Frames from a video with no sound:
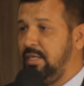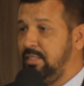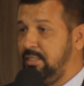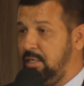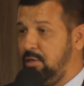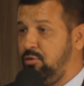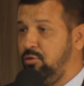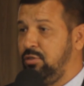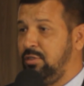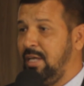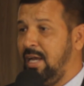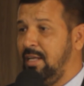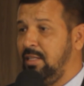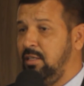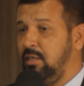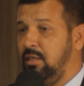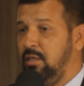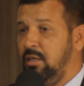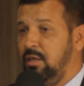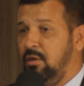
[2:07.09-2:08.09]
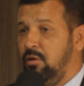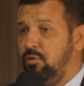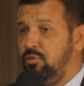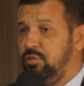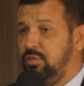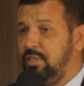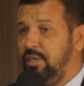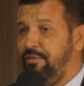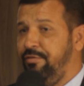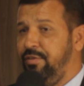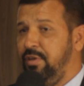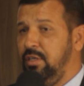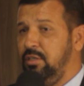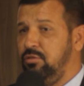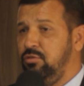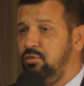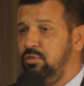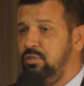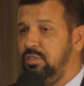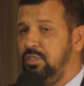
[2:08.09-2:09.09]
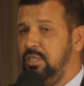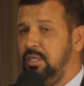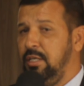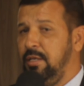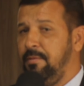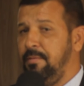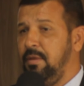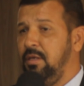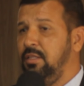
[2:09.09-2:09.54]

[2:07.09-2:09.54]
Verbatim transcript: executada os serviços e,